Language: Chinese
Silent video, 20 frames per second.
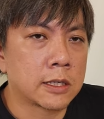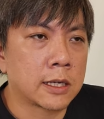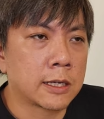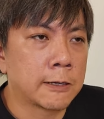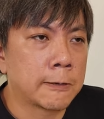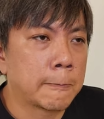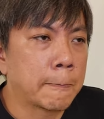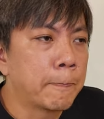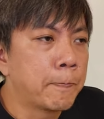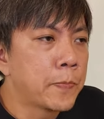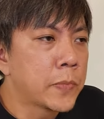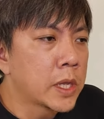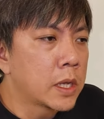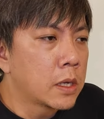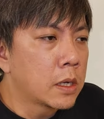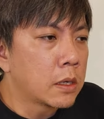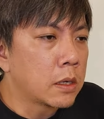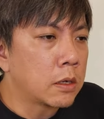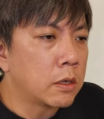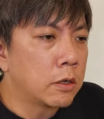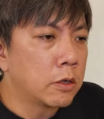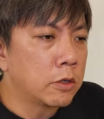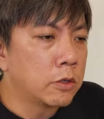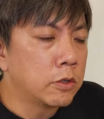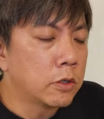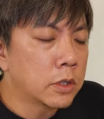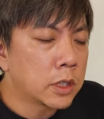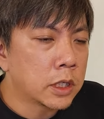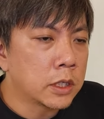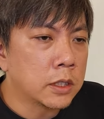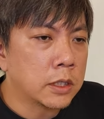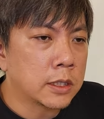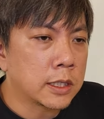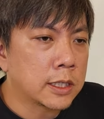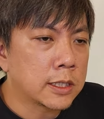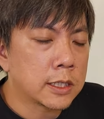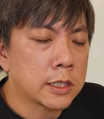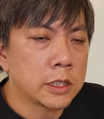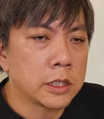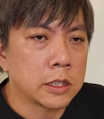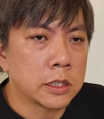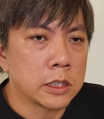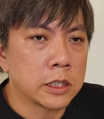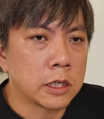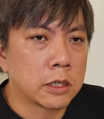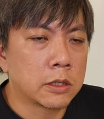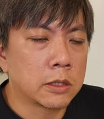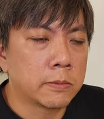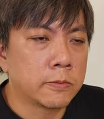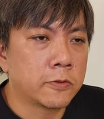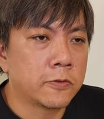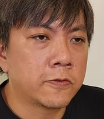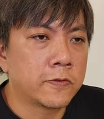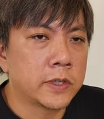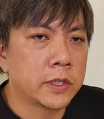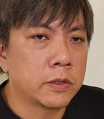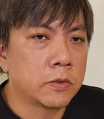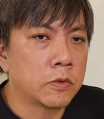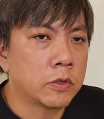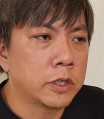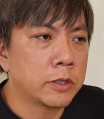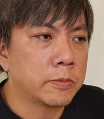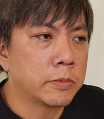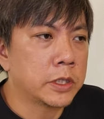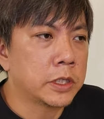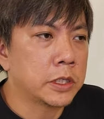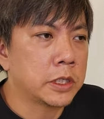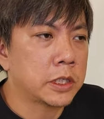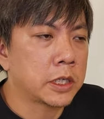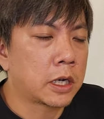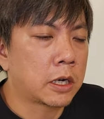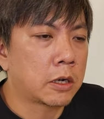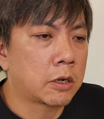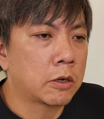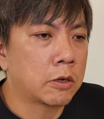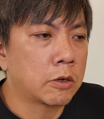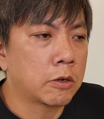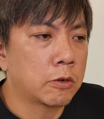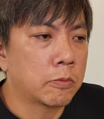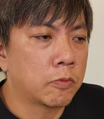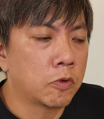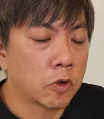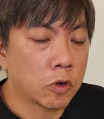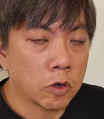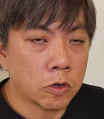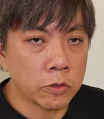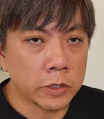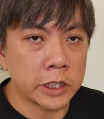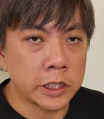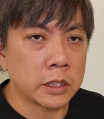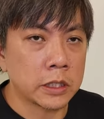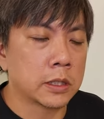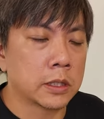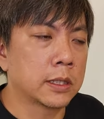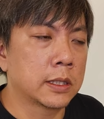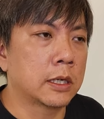商，呃，有可能他在行销的部分会比较不够力，